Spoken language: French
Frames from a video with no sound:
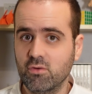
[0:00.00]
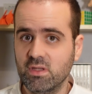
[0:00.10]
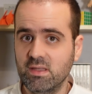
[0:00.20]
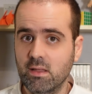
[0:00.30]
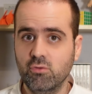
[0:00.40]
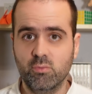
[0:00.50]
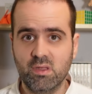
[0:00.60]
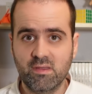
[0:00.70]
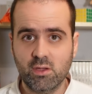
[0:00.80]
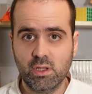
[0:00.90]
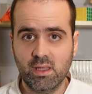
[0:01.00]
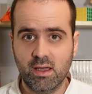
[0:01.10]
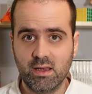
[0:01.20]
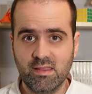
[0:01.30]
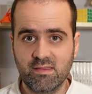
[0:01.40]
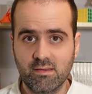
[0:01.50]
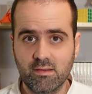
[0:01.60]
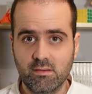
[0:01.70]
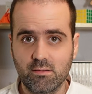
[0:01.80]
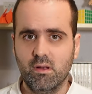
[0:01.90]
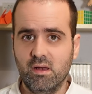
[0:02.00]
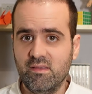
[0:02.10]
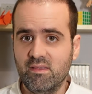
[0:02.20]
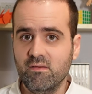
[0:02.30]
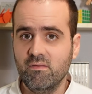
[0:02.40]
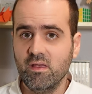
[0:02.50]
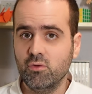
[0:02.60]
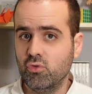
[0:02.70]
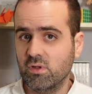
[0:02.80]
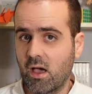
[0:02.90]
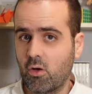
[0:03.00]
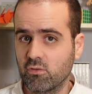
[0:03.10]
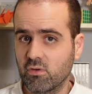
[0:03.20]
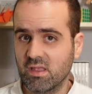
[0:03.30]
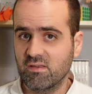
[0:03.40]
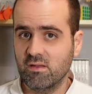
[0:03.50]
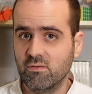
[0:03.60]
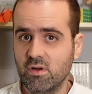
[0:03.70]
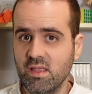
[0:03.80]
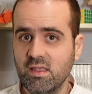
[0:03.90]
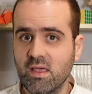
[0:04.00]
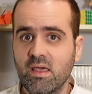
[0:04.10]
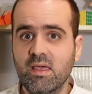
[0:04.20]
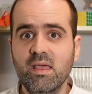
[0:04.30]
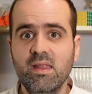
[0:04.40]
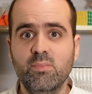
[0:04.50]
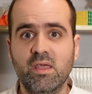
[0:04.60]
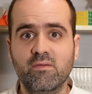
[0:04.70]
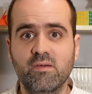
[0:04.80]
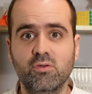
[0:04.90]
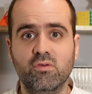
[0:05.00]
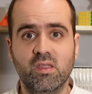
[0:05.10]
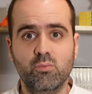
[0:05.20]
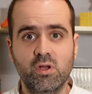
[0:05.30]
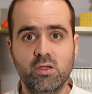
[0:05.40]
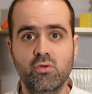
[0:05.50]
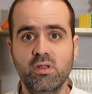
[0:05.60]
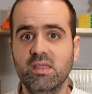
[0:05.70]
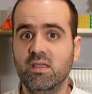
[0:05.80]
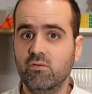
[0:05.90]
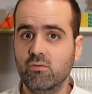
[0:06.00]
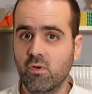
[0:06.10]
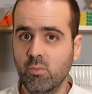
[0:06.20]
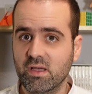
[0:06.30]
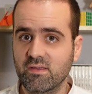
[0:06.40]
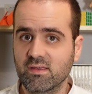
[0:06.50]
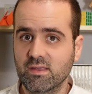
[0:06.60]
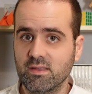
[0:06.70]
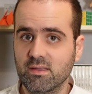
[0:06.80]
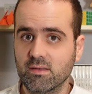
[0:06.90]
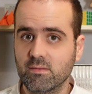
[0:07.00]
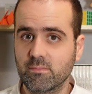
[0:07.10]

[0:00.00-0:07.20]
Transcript: quotidienne de médecin généraliste les effets d'une carence en acide folique et les bienfaits de cette molécule qui est souvent prescrite.